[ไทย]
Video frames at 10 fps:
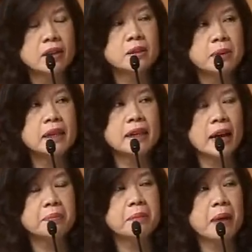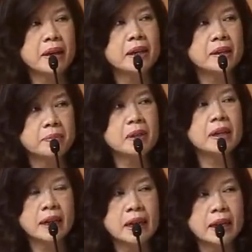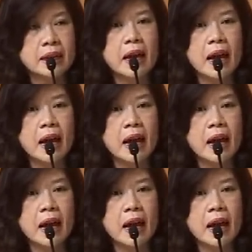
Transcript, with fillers: ก็จะเป็นขนาดประมาณเดิมเท่านั้นเอง